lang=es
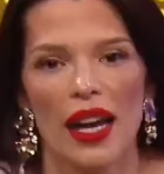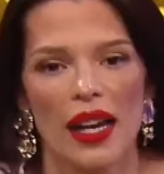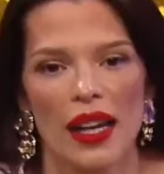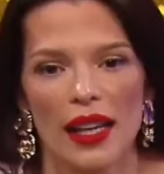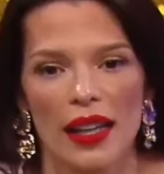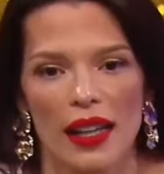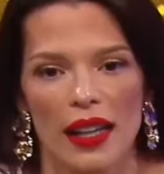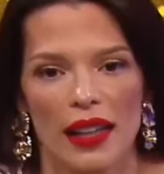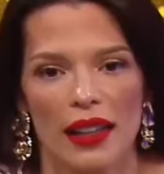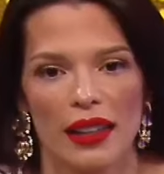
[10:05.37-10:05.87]

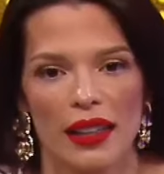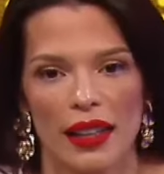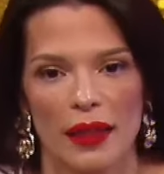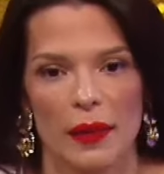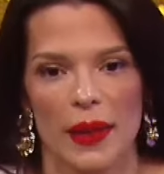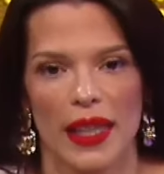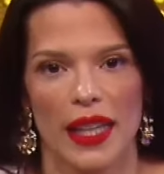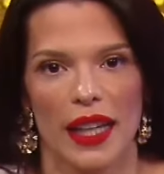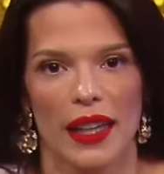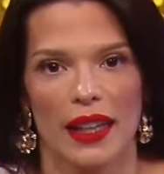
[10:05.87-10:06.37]
de
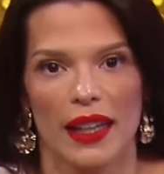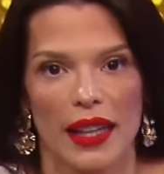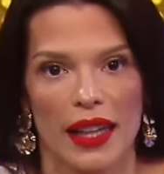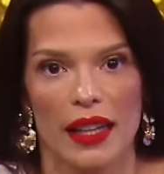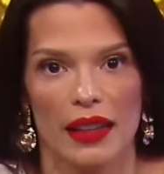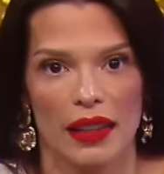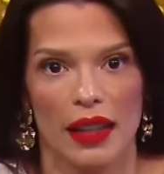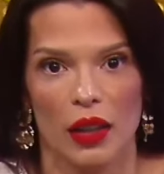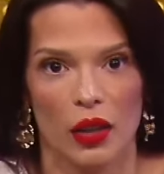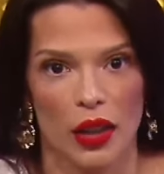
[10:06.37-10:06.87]
mi carrera,
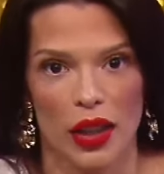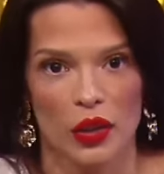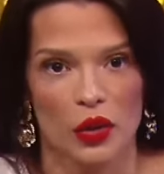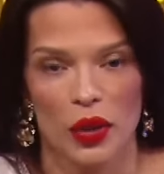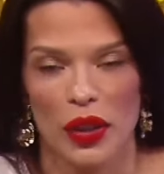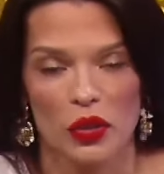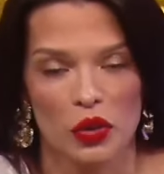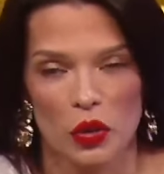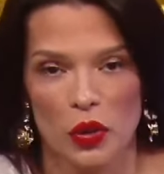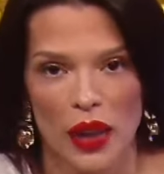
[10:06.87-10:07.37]
de lo que estoy
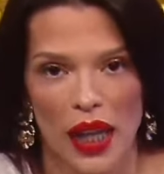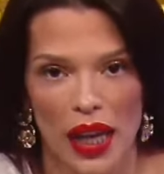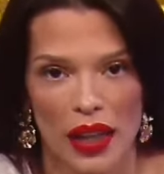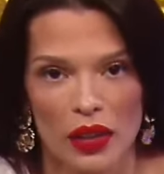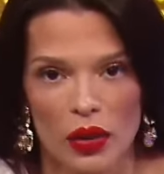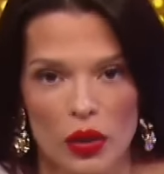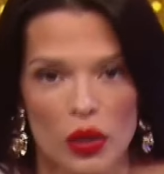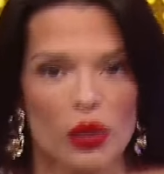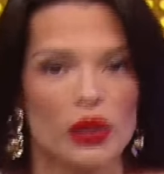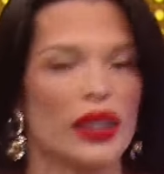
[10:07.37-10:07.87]

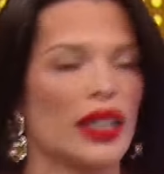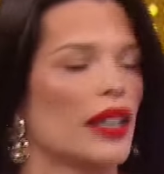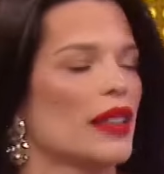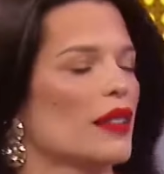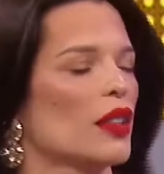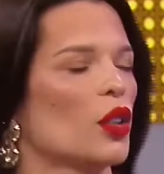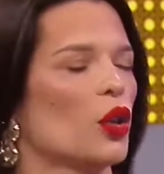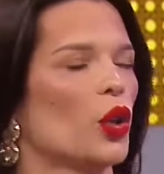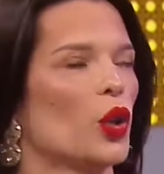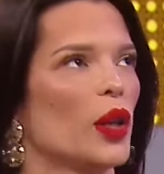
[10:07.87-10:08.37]
estudiando, de
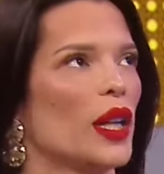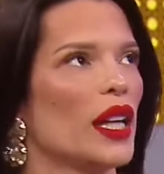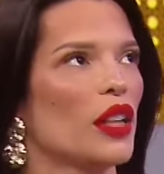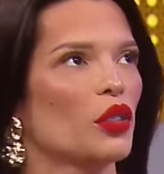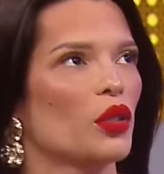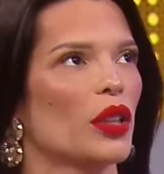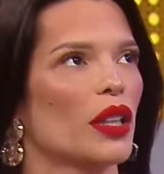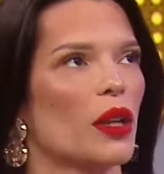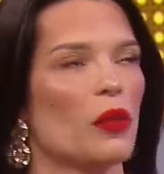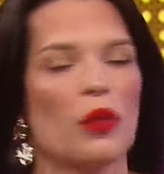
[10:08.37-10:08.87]
psicología,
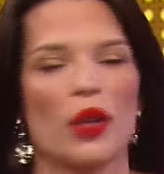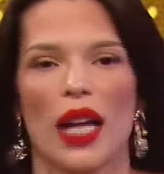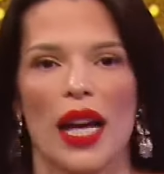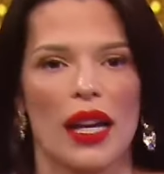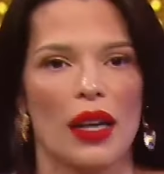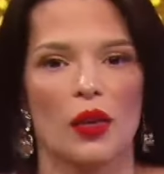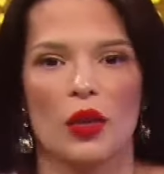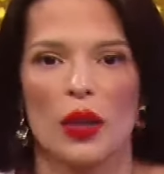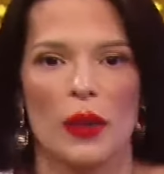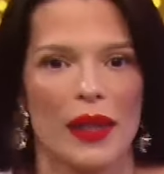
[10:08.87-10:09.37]
estoy enamorada de
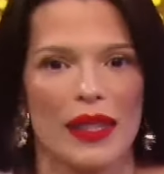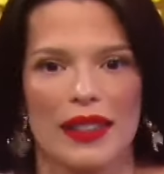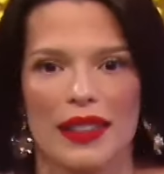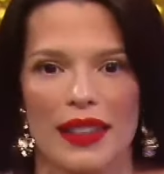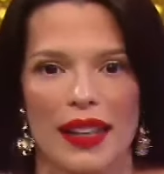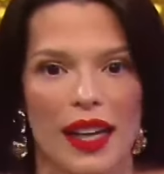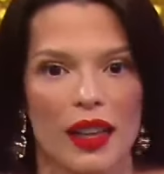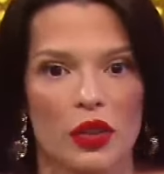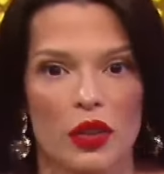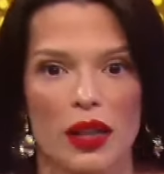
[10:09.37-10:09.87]
la
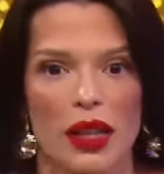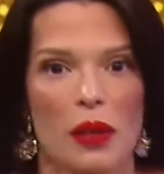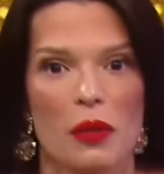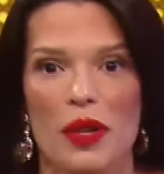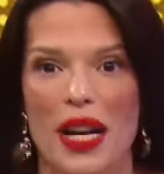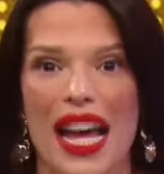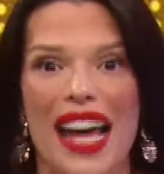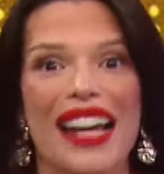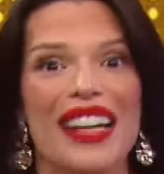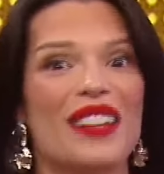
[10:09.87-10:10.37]
universidad estoy
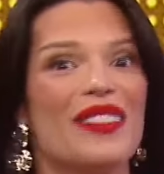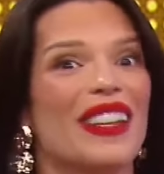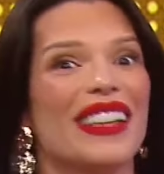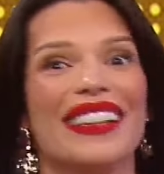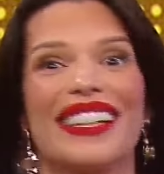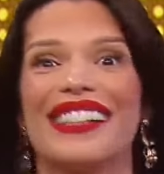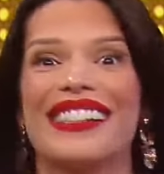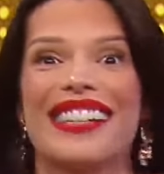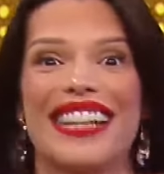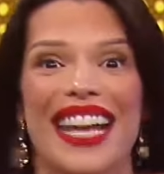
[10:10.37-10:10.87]
enamorada, el nivel
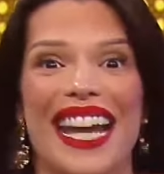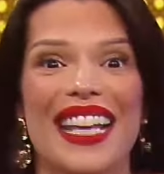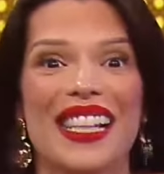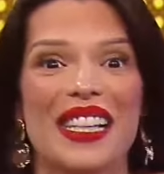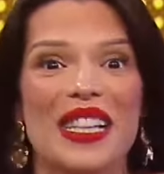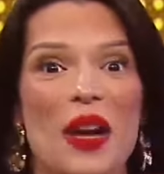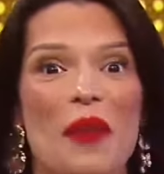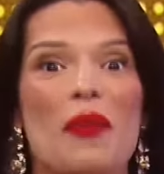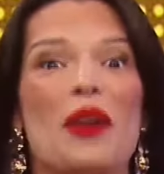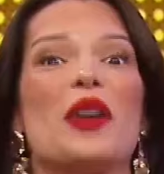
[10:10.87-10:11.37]
de
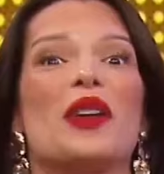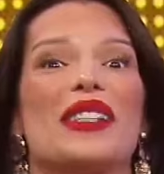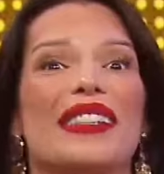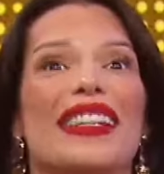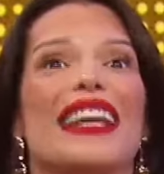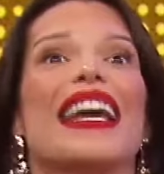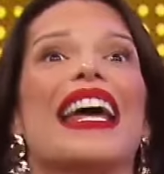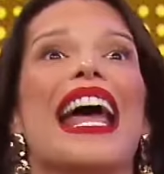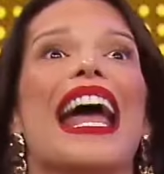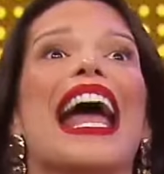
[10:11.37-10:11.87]
exigencia, pero es
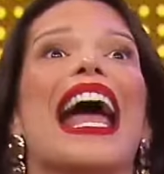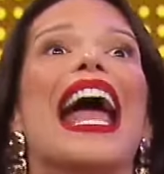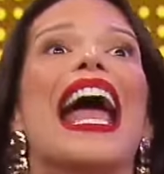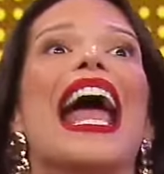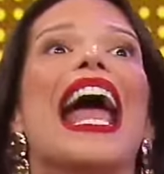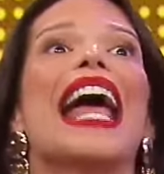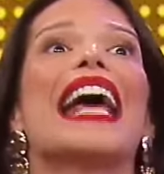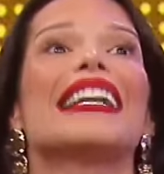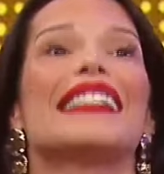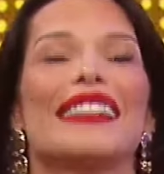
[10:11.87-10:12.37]

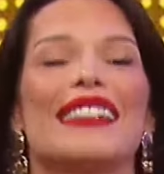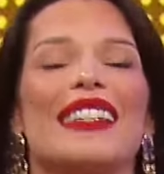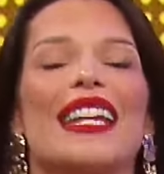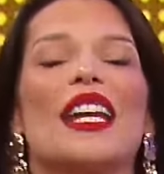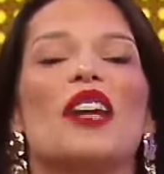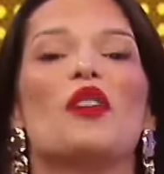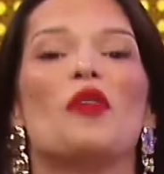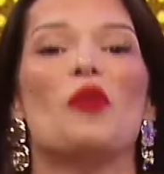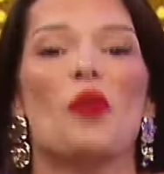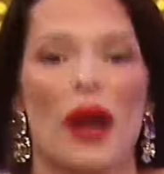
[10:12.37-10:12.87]

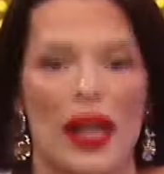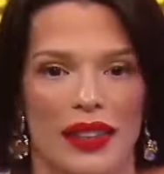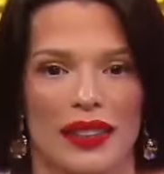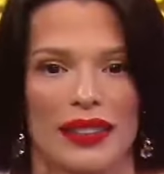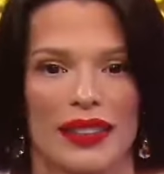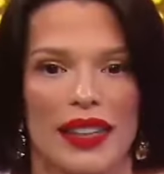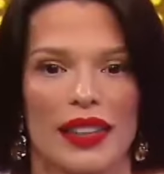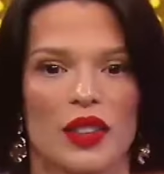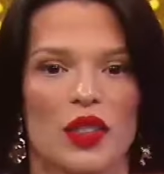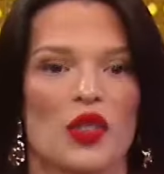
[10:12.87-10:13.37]

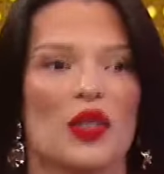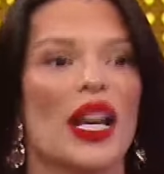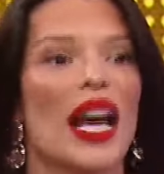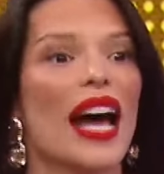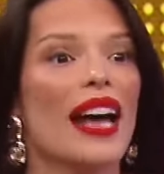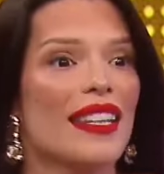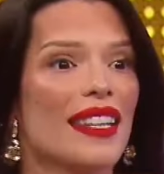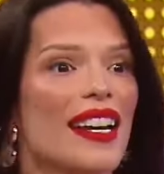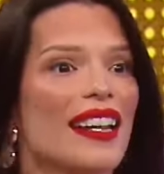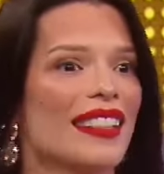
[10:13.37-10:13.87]
extenuante. Entonces
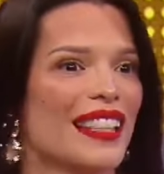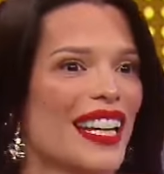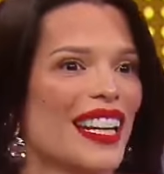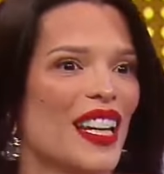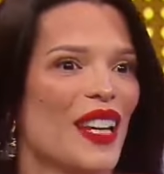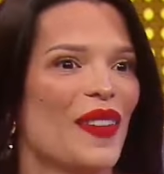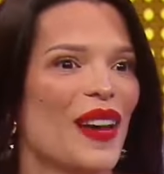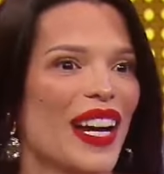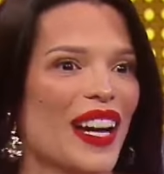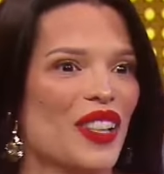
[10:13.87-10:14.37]
ayer salí de
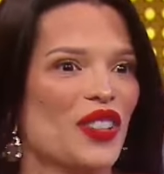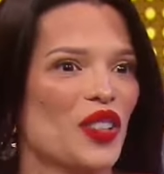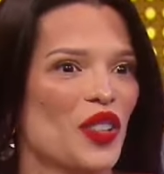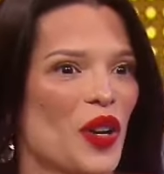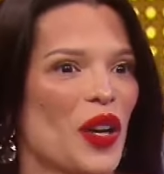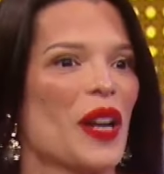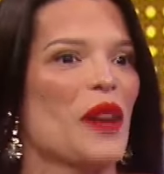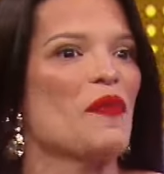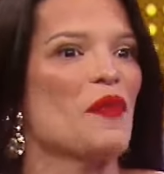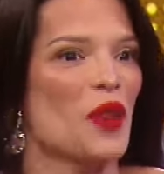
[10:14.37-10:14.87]

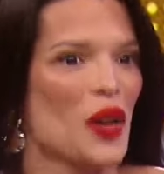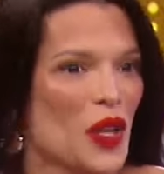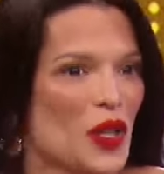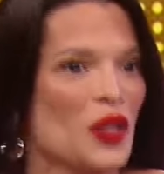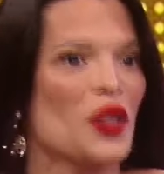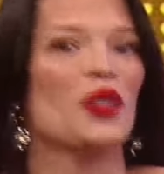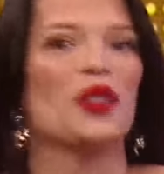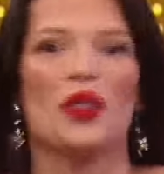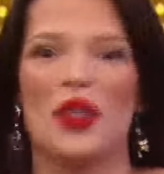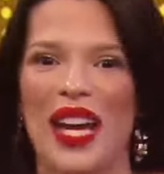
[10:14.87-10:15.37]
vacaciones, por
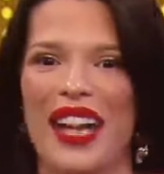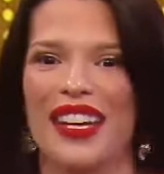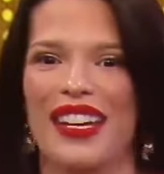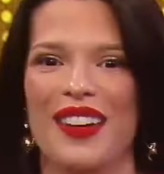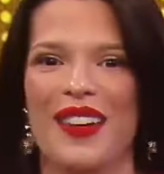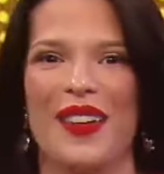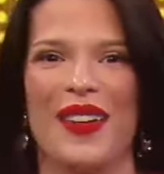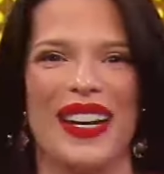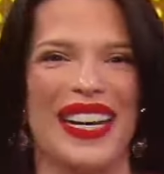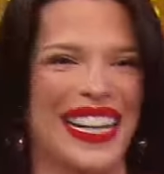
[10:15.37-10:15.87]
eso estoy aquí
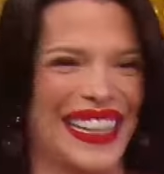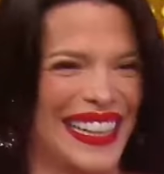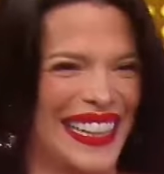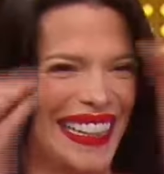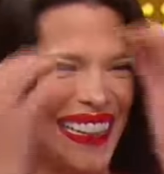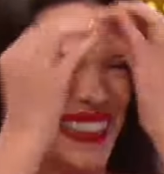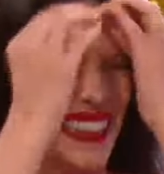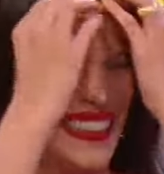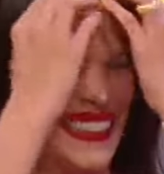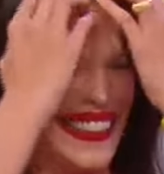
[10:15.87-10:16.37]
hoy. Y
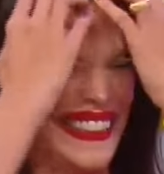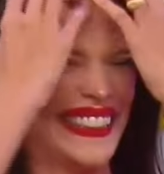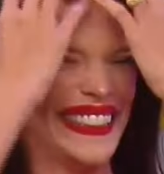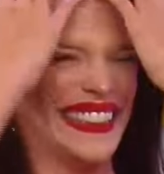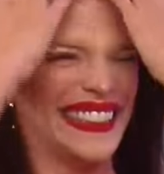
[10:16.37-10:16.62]
la